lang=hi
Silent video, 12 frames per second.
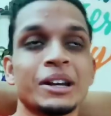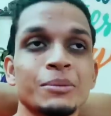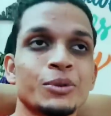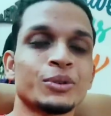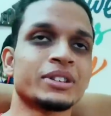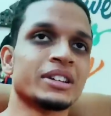
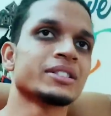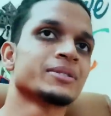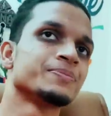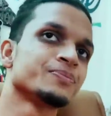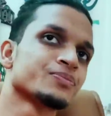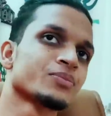मैनी मोर
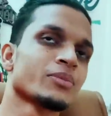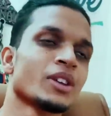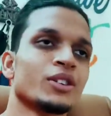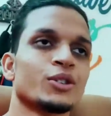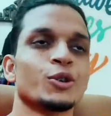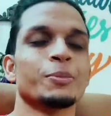थिंग्स
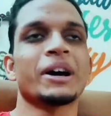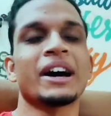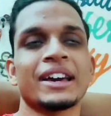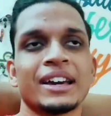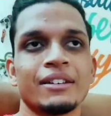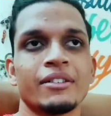तो मैं
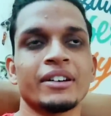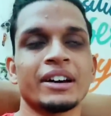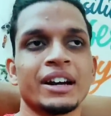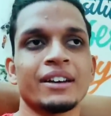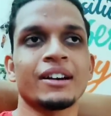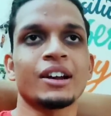आगे गिव अवे
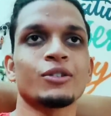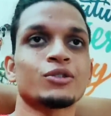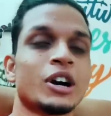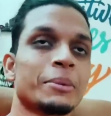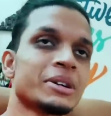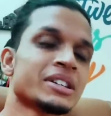करने वाला
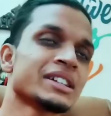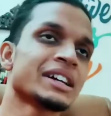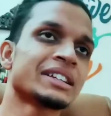हूँ तो हमेशा